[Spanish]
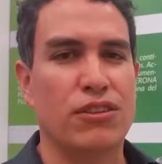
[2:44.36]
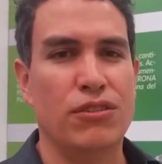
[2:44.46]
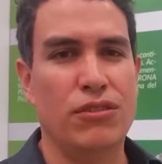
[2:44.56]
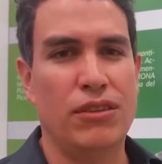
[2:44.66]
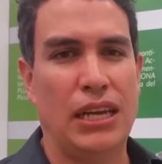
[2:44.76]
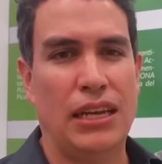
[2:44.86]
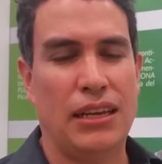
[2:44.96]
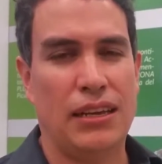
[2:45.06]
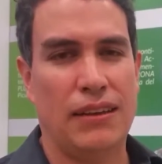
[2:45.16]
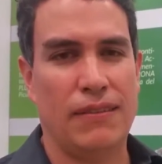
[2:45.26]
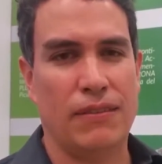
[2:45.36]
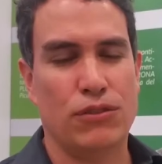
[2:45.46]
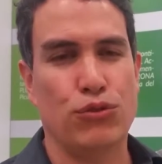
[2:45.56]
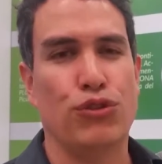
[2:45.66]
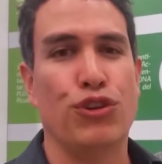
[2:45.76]
Esto ah,
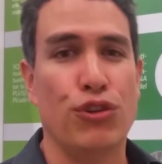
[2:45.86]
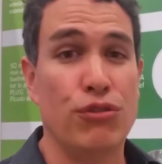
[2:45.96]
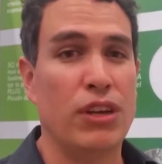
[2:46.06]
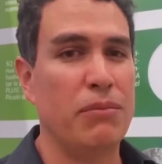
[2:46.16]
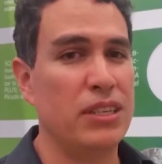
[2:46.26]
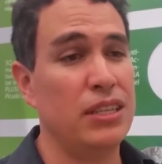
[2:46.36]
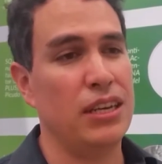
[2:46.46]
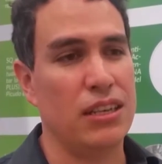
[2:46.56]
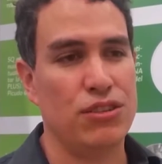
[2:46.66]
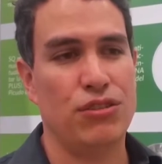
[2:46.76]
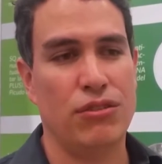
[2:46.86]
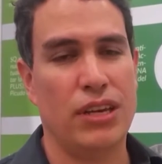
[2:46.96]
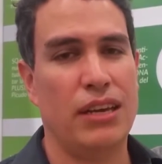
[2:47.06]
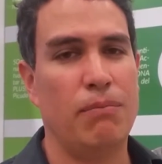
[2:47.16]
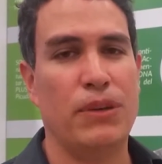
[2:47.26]
surgió de una
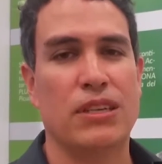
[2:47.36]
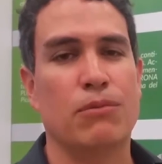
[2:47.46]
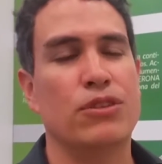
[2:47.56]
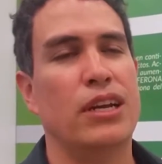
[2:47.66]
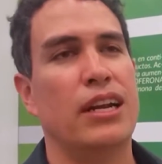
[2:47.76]
investigación que empezamos